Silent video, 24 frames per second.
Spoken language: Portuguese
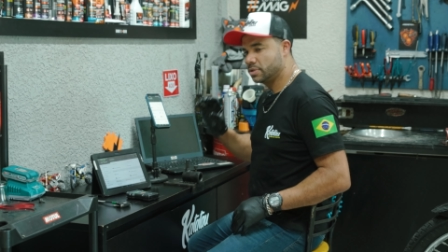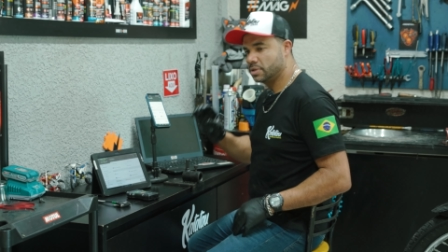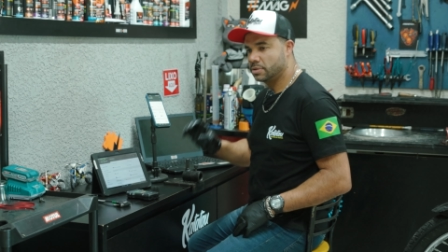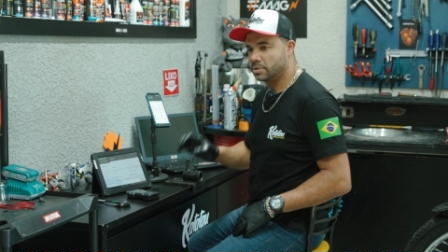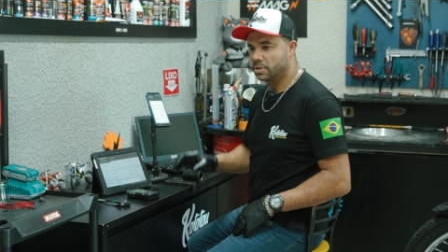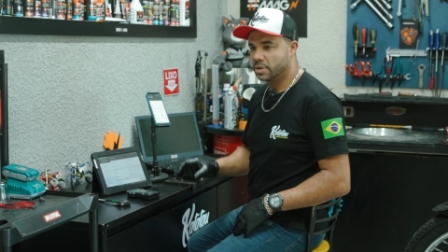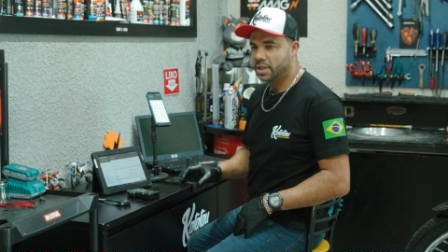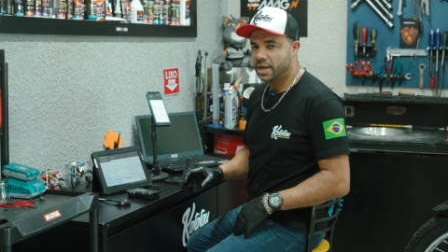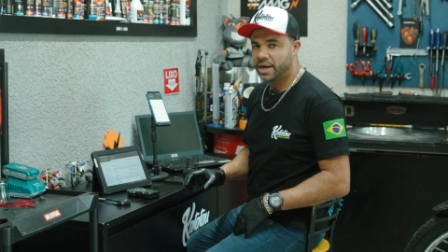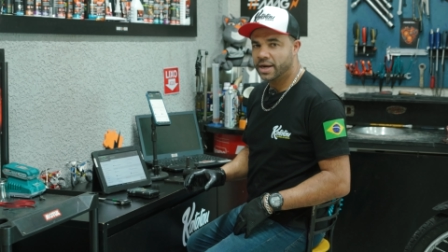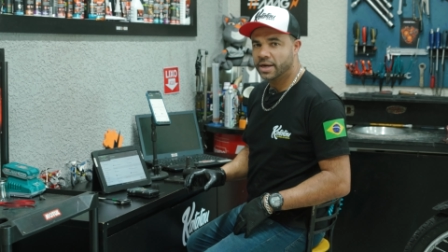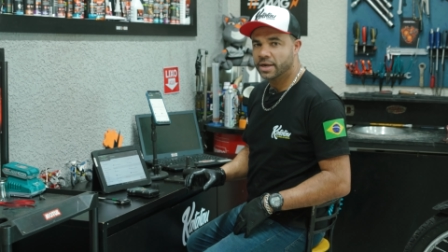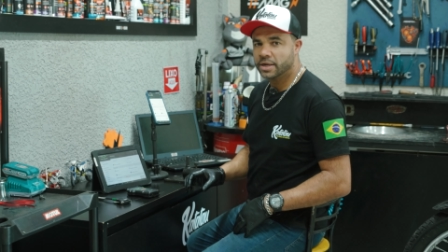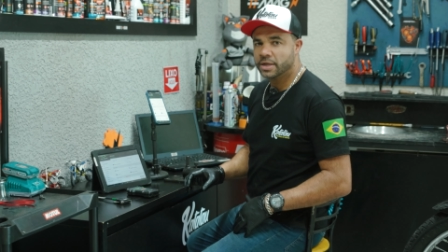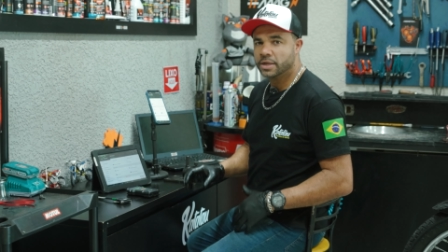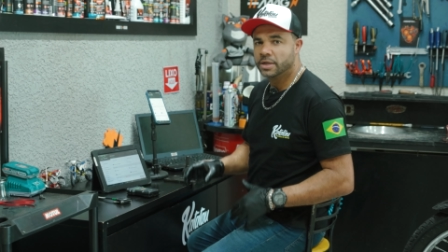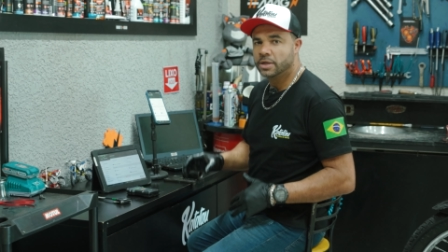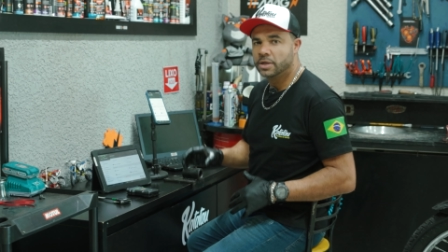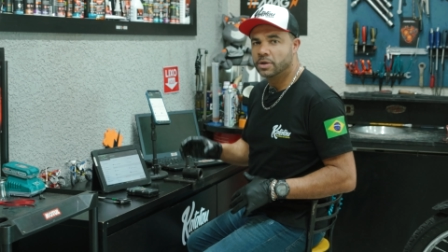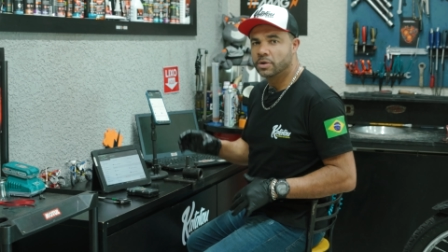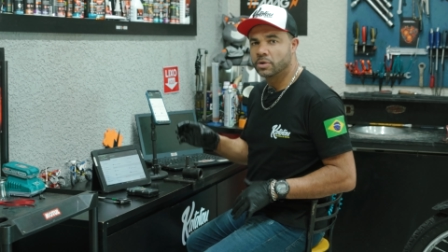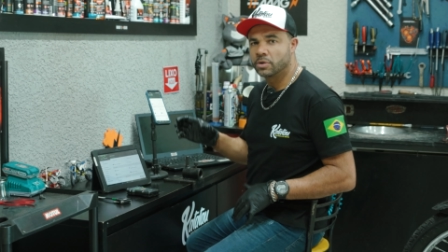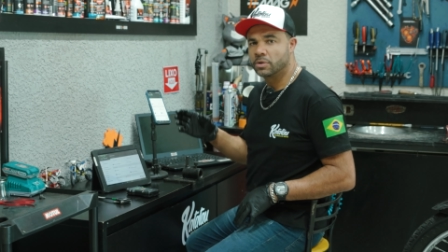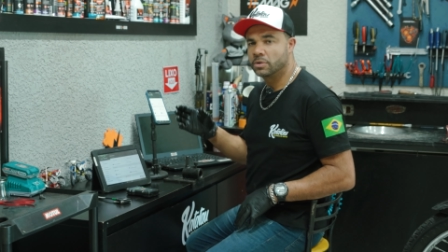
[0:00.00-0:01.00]
o
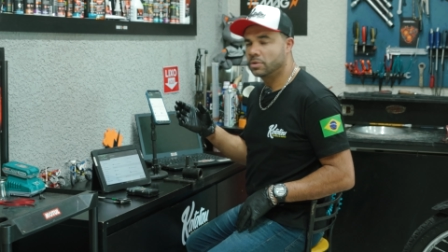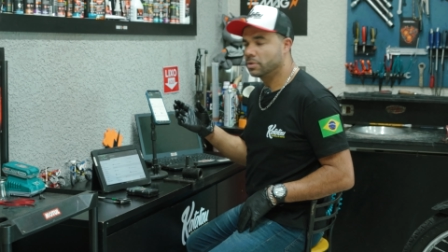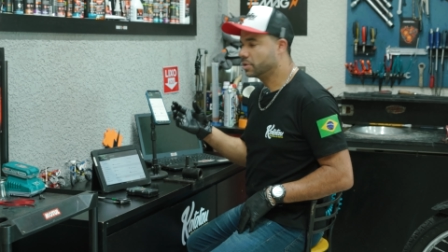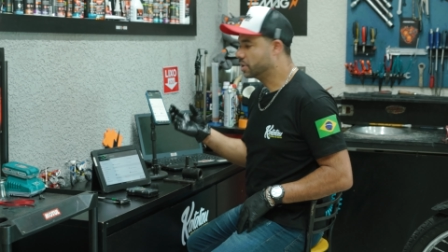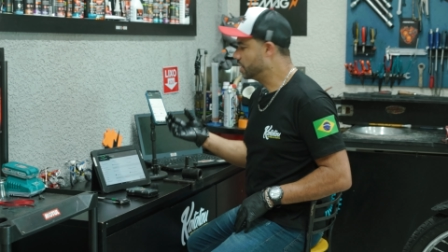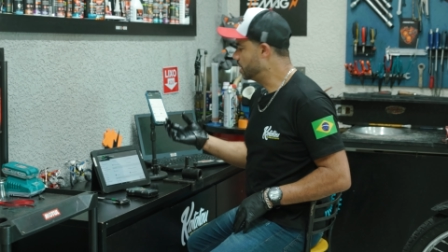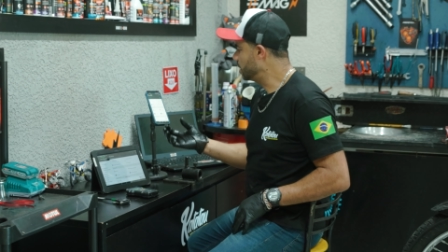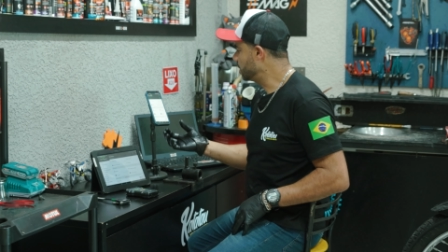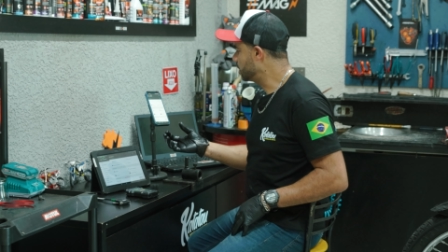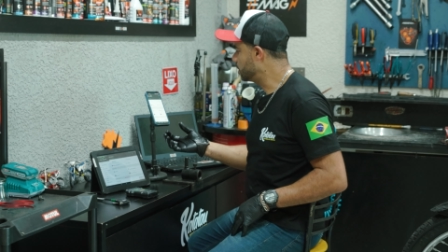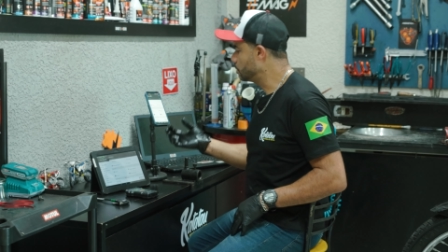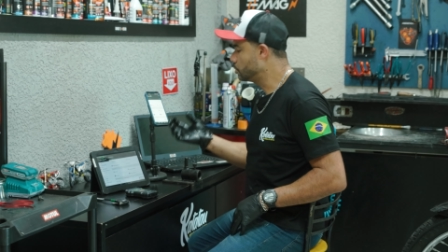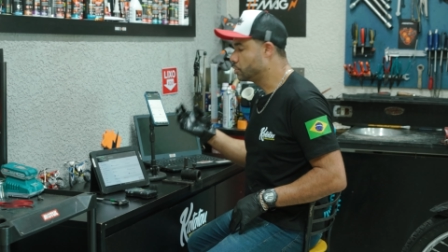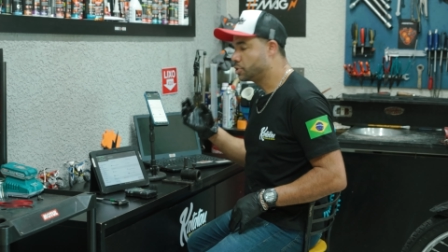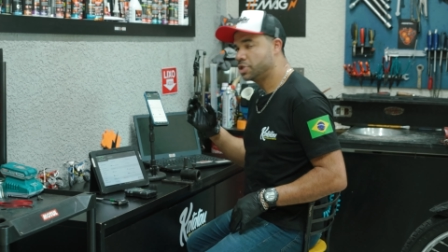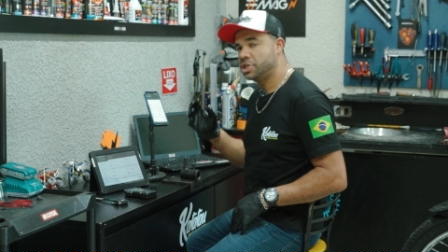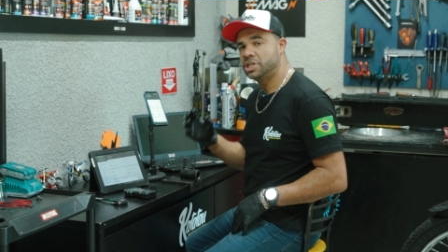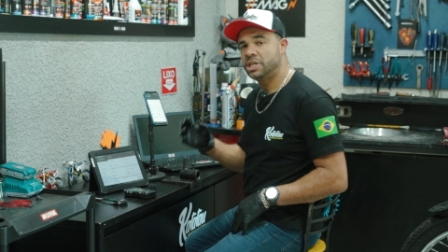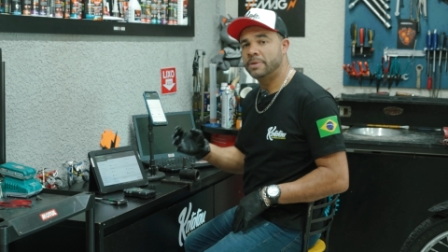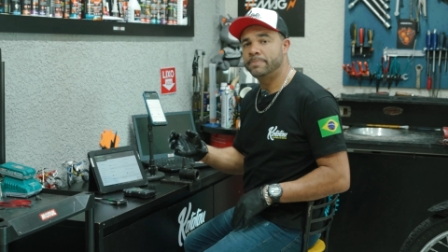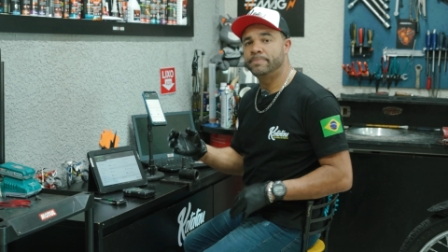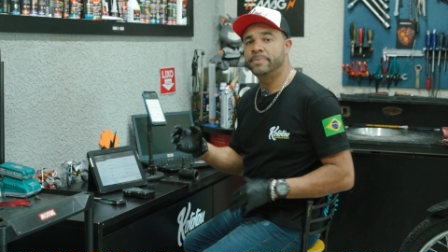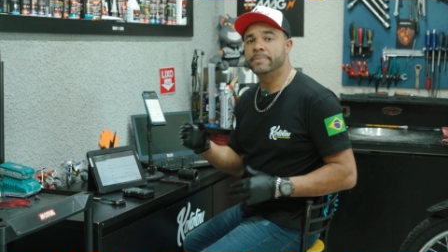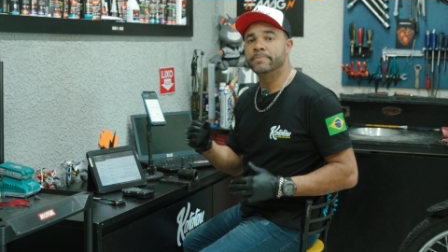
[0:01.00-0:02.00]
celular, eu coloquei aqui o
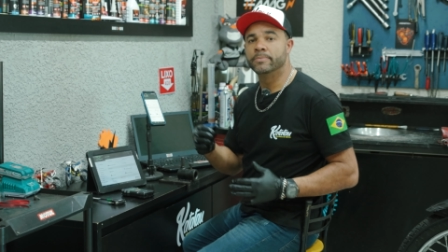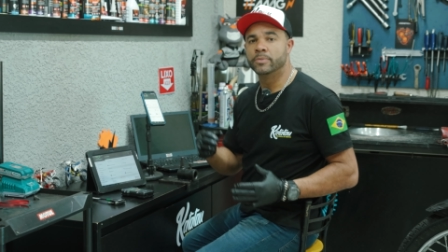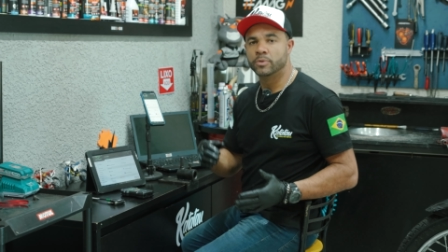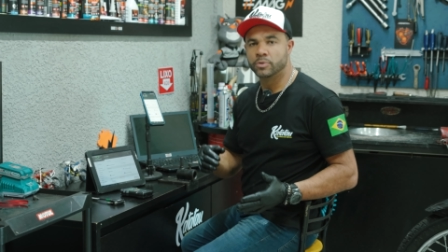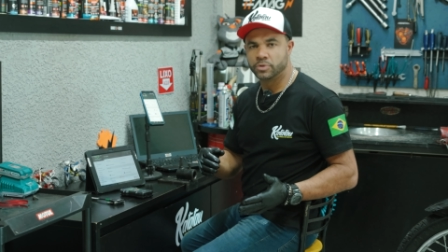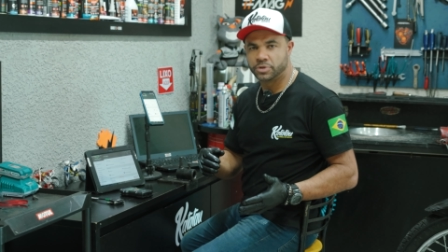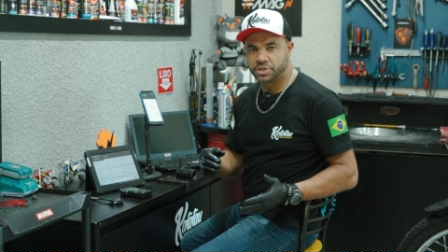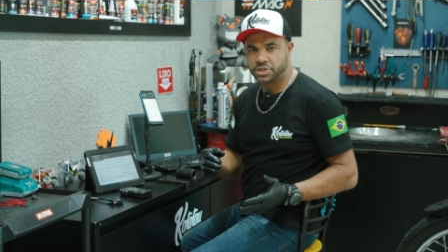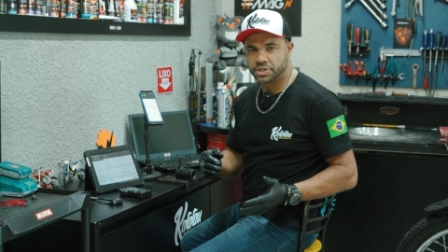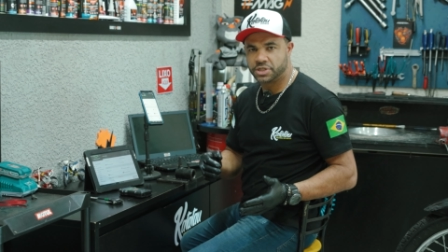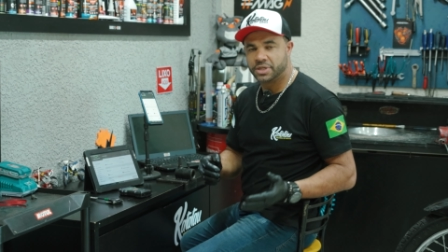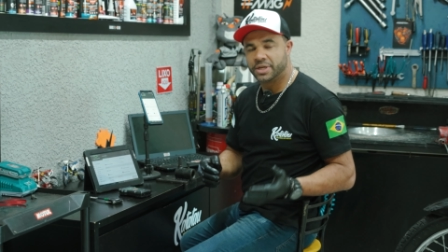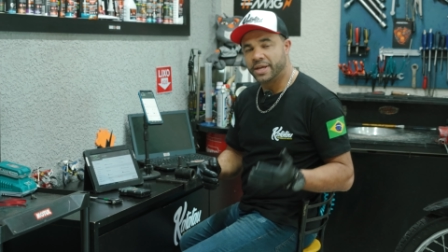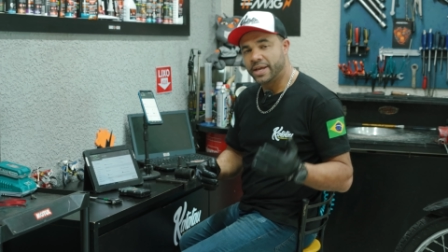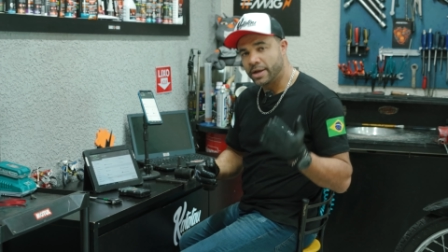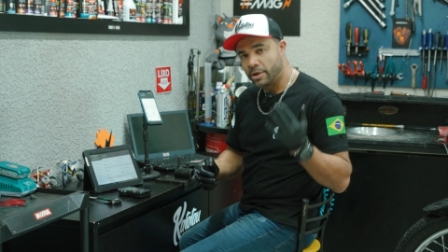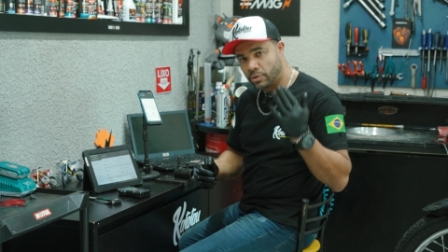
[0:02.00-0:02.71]
Chip Multi,